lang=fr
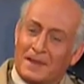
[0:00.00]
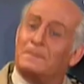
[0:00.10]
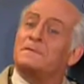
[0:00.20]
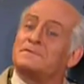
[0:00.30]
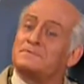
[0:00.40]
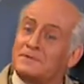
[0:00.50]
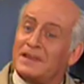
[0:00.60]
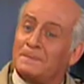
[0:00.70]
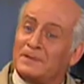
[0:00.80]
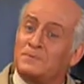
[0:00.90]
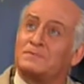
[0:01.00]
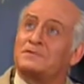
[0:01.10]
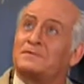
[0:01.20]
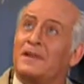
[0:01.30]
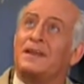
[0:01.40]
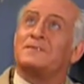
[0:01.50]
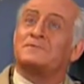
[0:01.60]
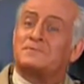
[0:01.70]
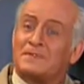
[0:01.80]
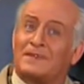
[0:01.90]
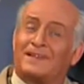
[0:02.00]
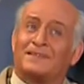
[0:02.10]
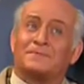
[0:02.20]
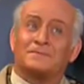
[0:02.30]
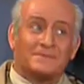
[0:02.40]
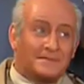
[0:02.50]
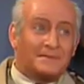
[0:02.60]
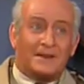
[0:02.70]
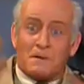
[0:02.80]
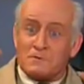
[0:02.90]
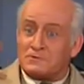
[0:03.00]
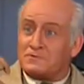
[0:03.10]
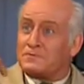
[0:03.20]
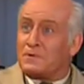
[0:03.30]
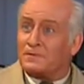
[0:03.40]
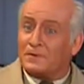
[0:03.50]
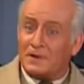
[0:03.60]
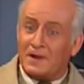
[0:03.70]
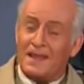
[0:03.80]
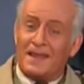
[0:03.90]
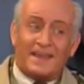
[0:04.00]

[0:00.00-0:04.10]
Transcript: Ah, ben, je ne connais pas tout. Moi, je, je suis, là-haut, je survole.